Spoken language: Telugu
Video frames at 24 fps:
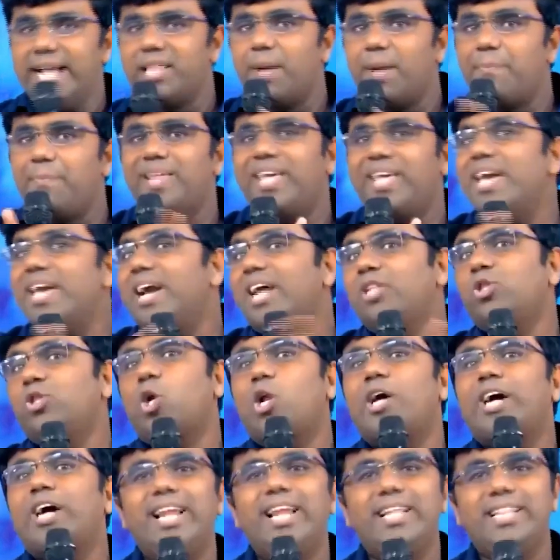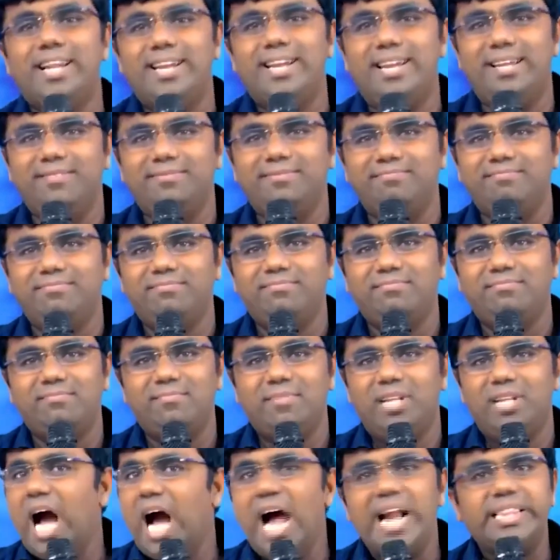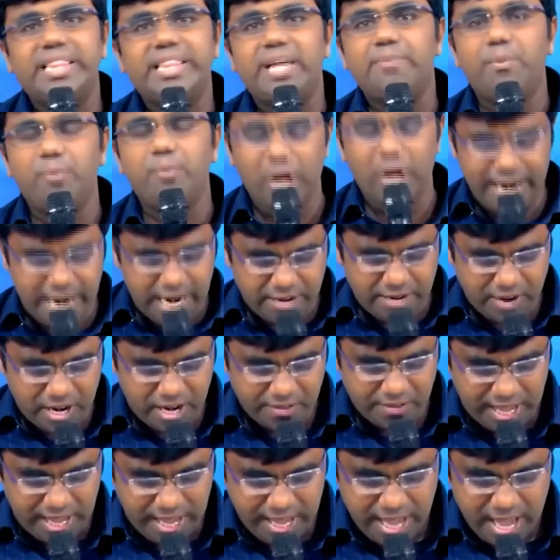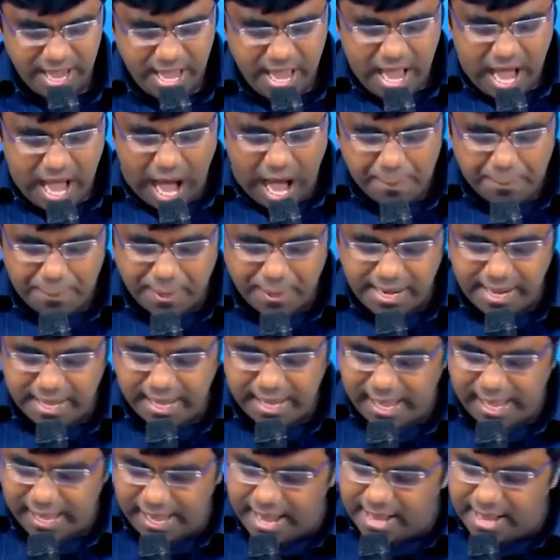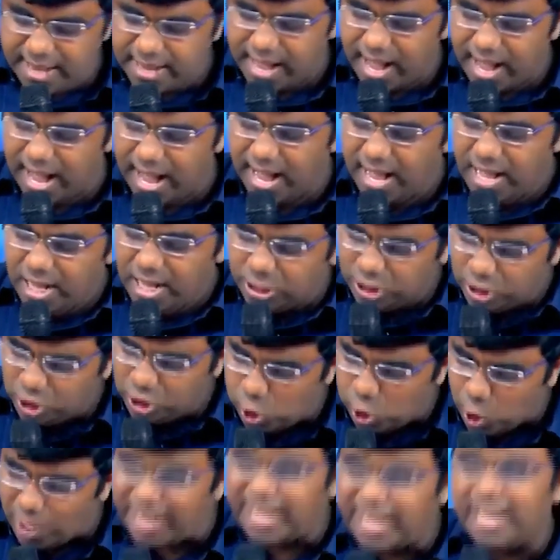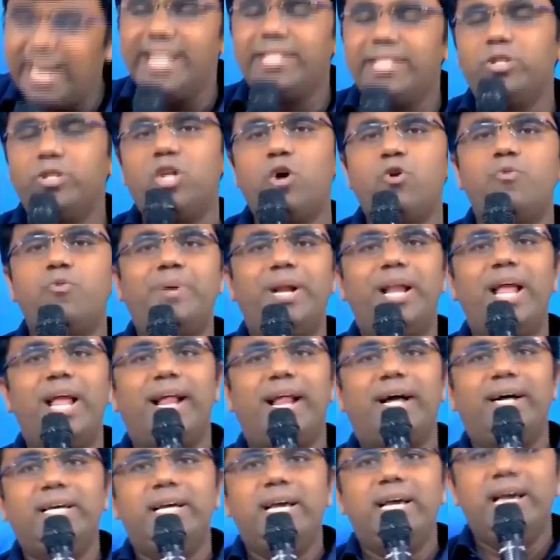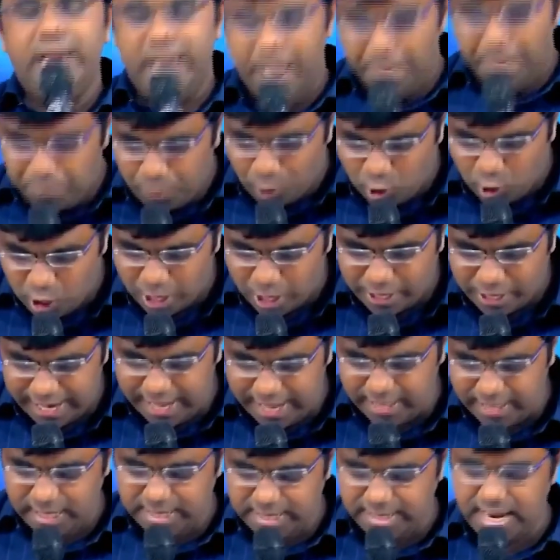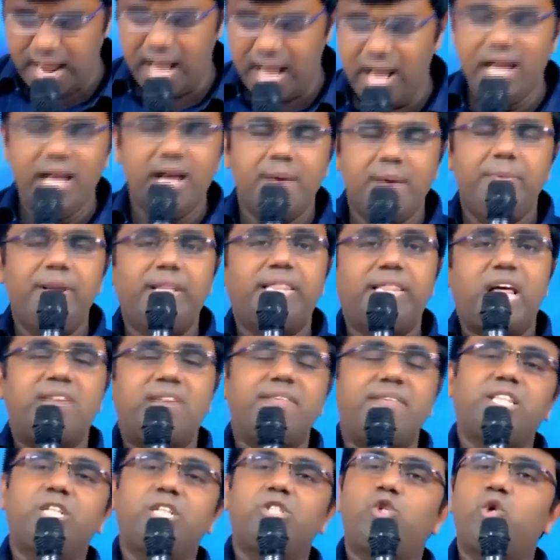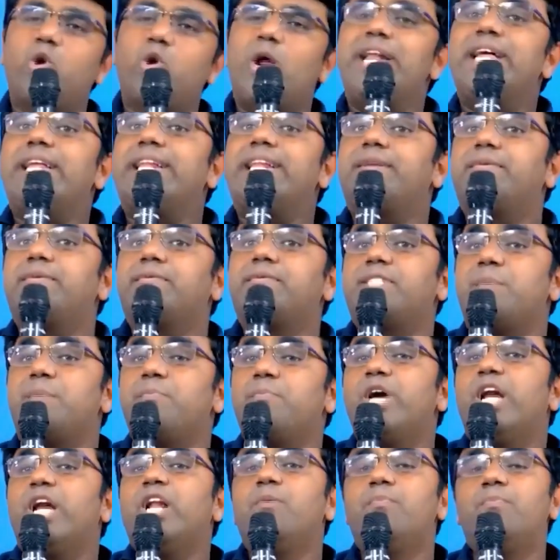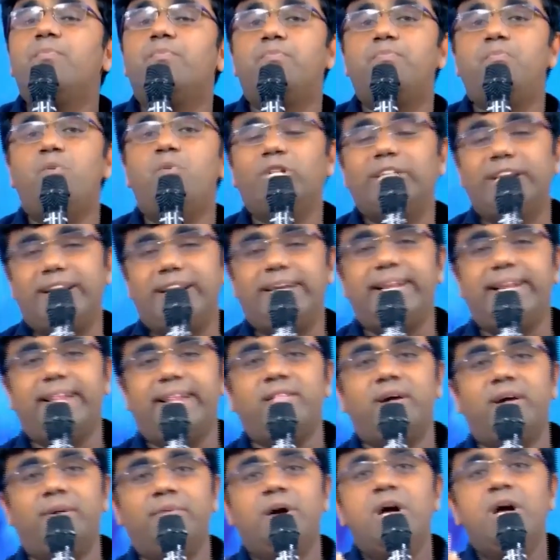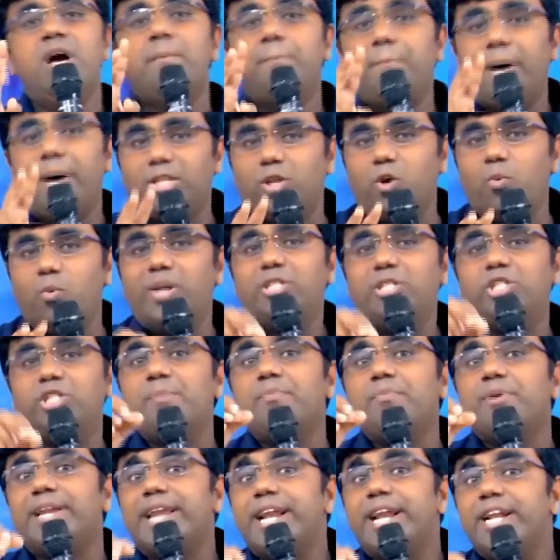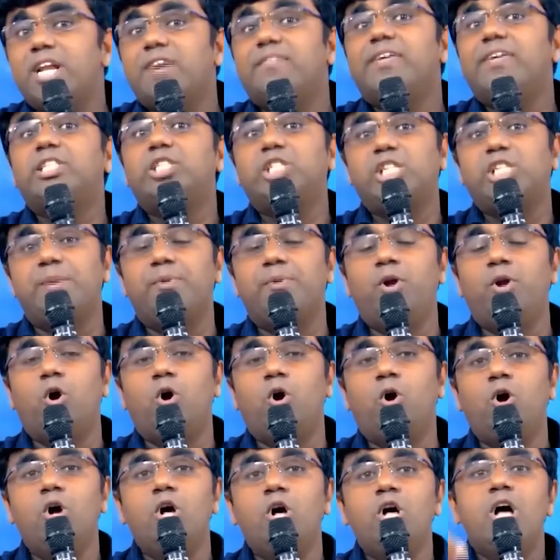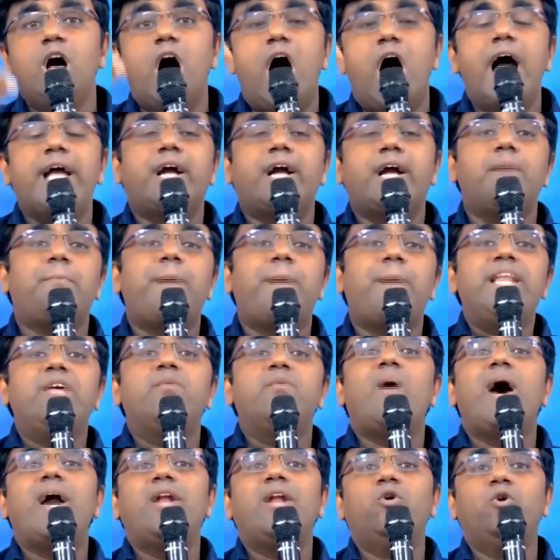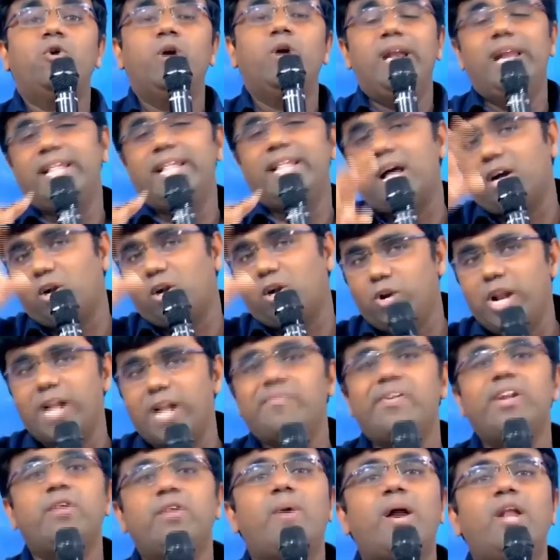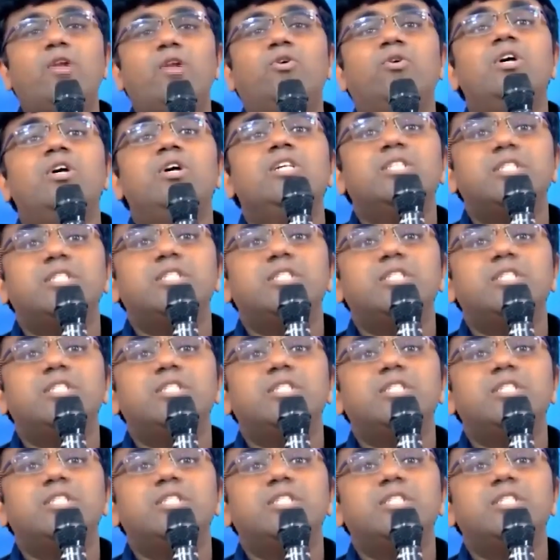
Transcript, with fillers: అయితే అప్పటికి ఇంకా దొరకలేదండి గార్ధములు అనేటువంటివి అప్పటికి ఇంకా దొరకలేదు దేవుని బిడ్డారా ఎప్పుడు దొరకయ్యో తెలుసా మీరు తర్వాత చూడండి సమయంలో మొదటి గ్రంథం పదవ అధ్యాయం రెండవ వచనంలో ఆ యొక్క పనివారు లేదా అక్కడ ఉన్నటువంటి వాళ్ళు